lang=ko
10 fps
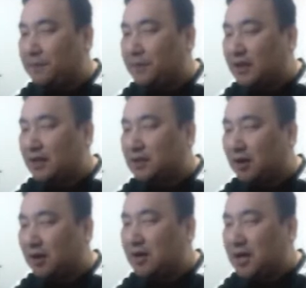
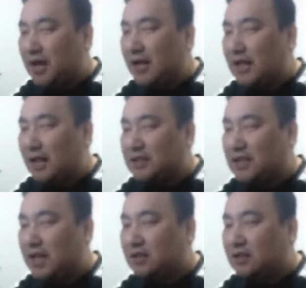따라서 1-1의